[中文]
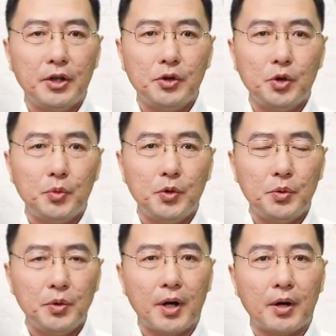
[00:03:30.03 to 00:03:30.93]
就不
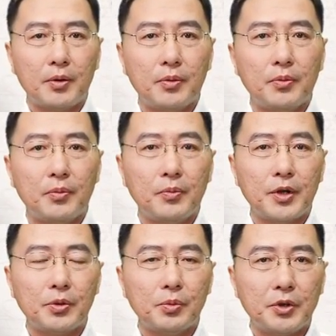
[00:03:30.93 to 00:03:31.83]
需要
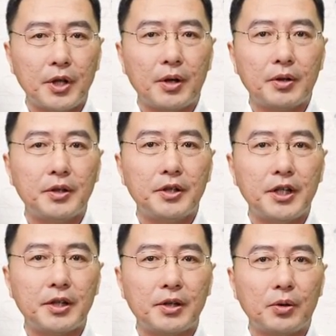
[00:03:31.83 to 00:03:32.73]
为宗教
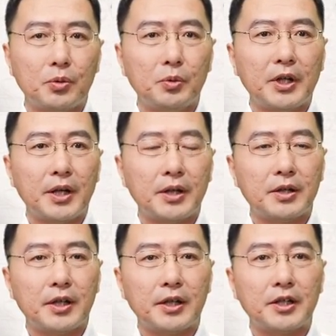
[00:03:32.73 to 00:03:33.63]
建造宫殿
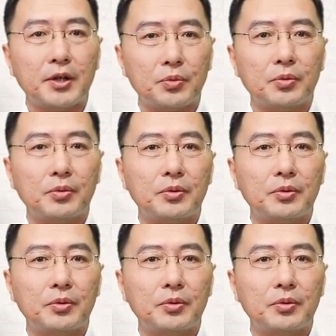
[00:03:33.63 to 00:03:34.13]
之类的建筑，